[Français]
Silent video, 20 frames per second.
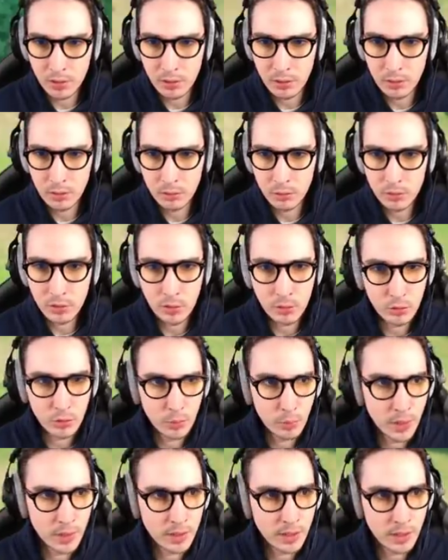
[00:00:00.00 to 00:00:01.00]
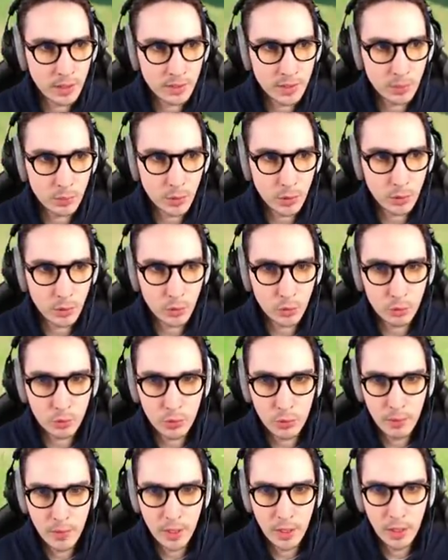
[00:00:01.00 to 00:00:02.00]
ici, euh, donc c'est pas très
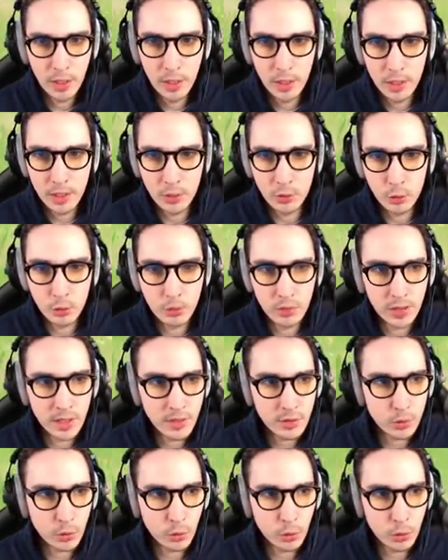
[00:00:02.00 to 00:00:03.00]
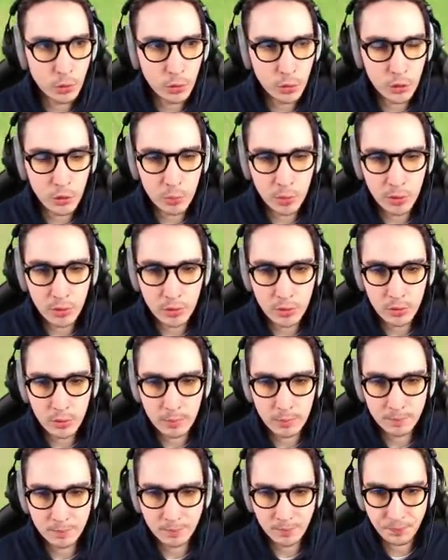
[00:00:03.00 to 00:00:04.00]
important non plus. Et du coup, on va aller sur l'autre
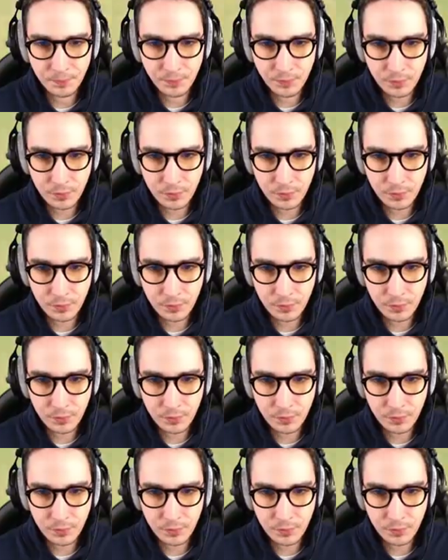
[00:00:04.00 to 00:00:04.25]
spot.